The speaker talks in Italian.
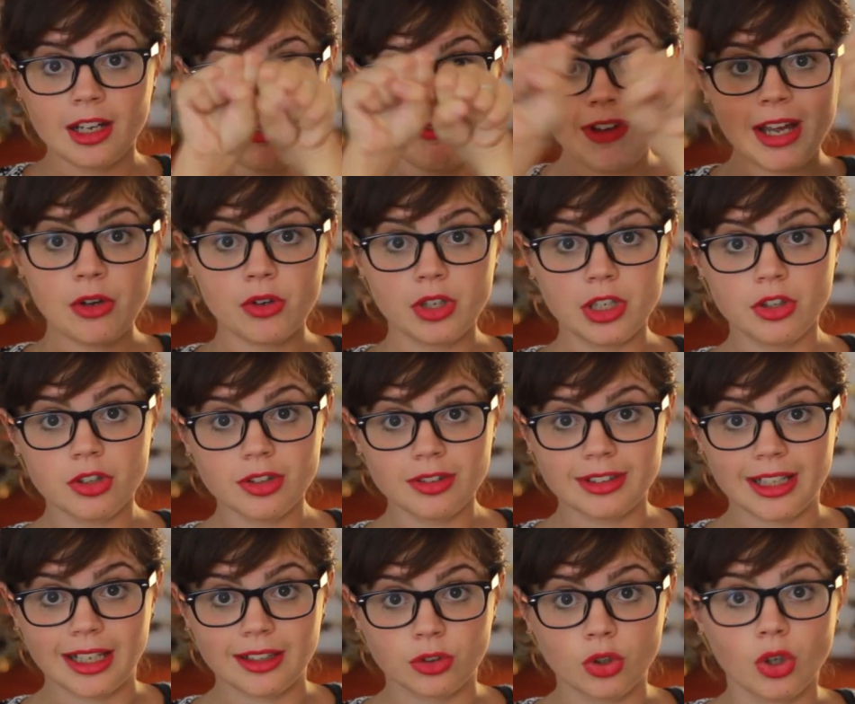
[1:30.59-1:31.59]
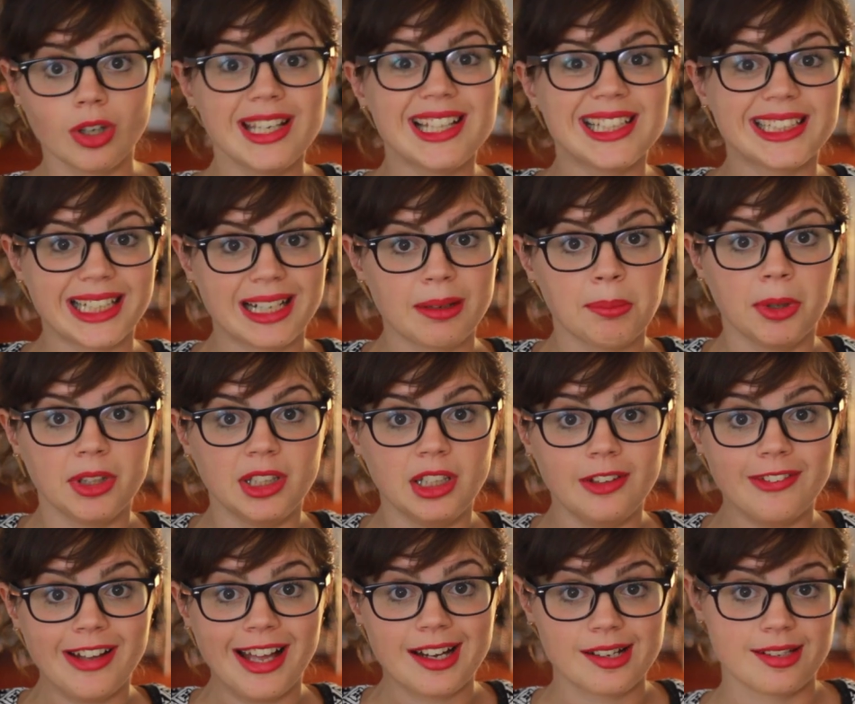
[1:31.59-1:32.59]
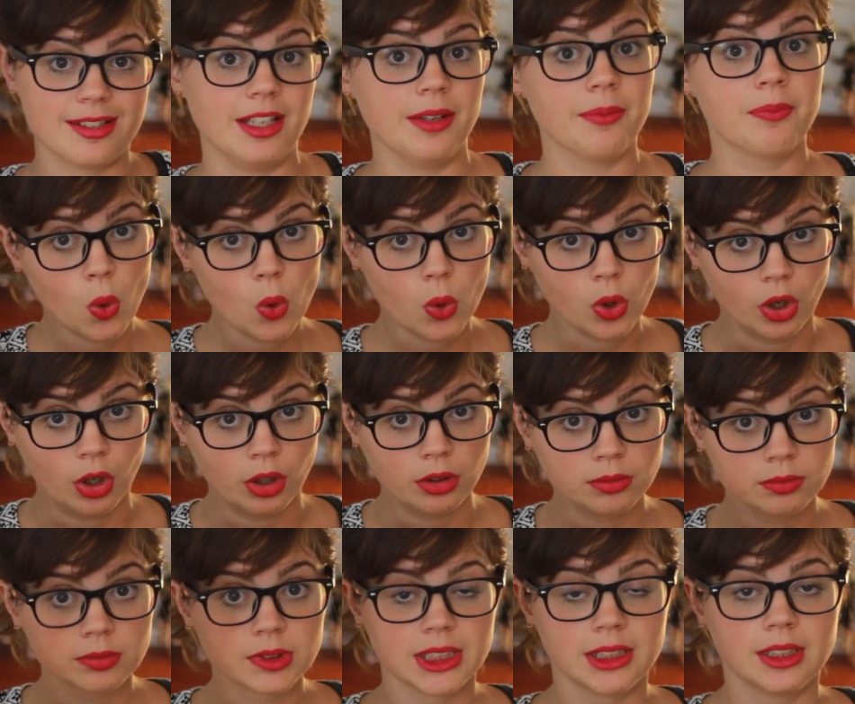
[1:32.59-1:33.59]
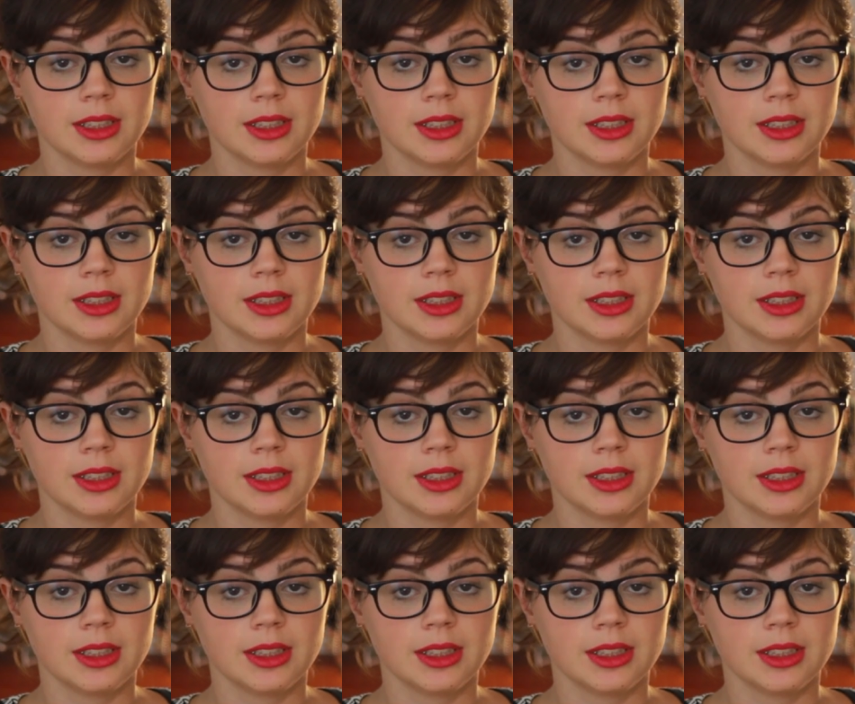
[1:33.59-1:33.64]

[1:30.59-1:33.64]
Vengono in contatto in tre modi diversi. Uno,